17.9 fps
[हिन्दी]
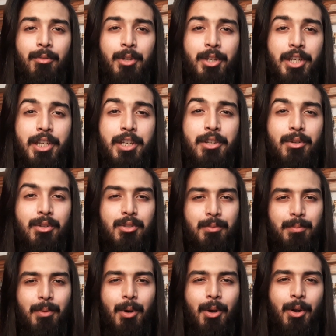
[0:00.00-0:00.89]
वी नीड योर
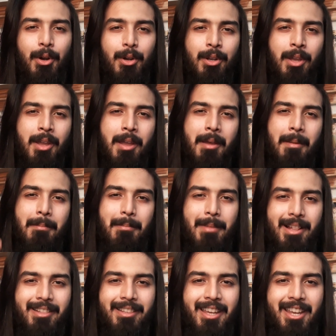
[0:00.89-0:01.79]
सपोर्ट
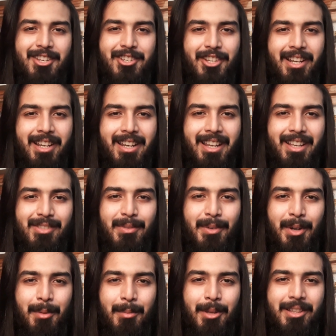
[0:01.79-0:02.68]
मिलते हैं इंशाल्लाह नेक्स्ट
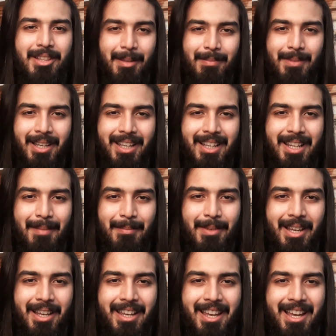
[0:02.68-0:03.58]
वीडियो में तब तक के लिए
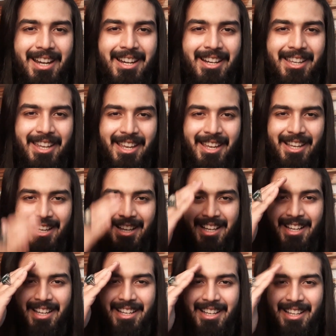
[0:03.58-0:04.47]
अपना ख्याल
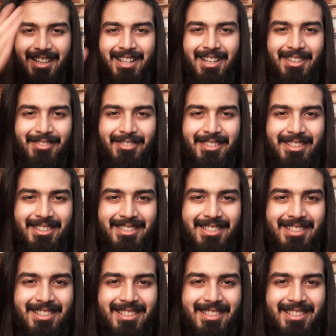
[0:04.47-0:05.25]
रखिएगा अल्लाह हाफिज़